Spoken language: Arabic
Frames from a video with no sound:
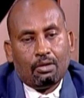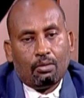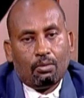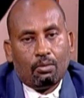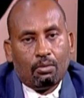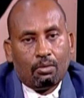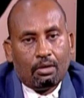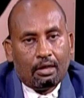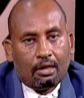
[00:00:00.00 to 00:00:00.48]

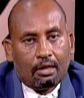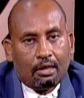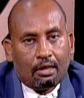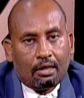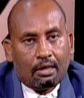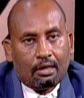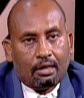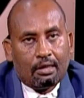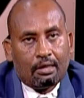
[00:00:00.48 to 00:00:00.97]

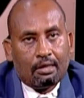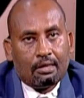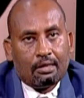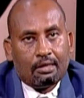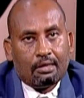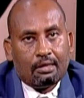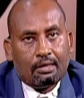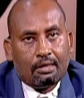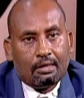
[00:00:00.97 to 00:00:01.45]

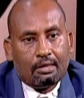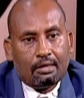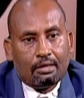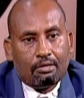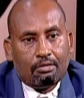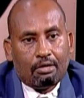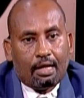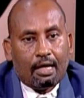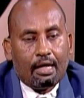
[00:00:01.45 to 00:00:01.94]

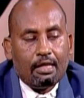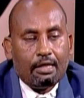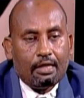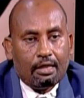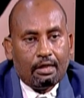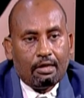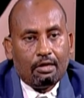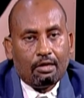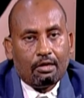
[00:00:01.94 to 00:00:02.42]

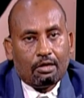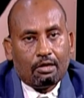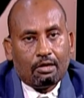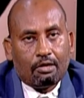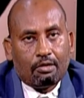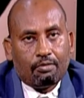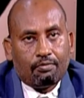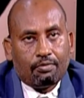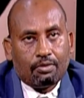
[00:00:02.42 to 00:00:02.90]
وحاليا
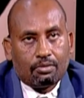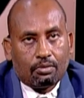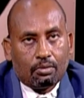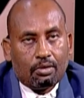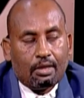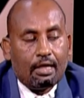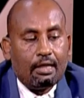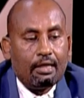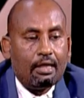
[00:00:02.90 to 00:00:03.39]
في
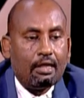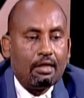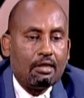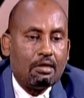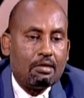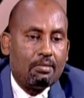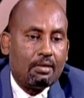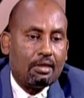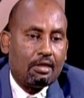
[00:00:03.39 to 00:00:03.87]
السودان
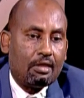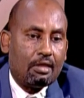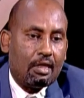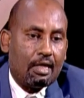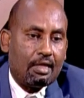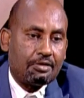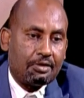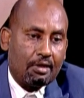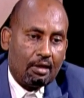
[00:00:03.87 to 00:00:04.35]
يعني بدأت
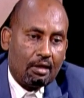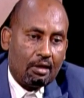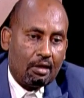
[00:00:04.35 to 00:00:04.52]
هذه